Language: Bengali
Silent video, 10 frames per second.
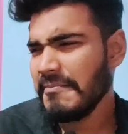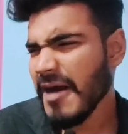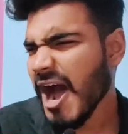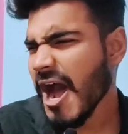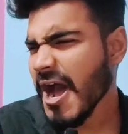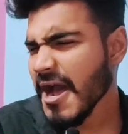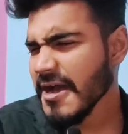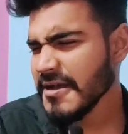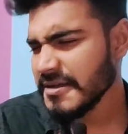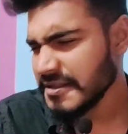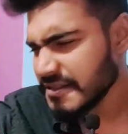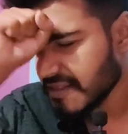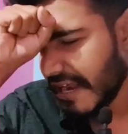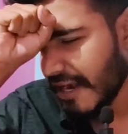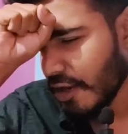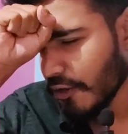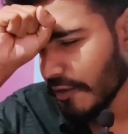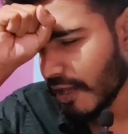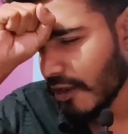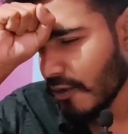মা স্যাড অন
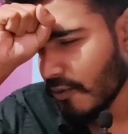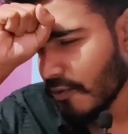দাও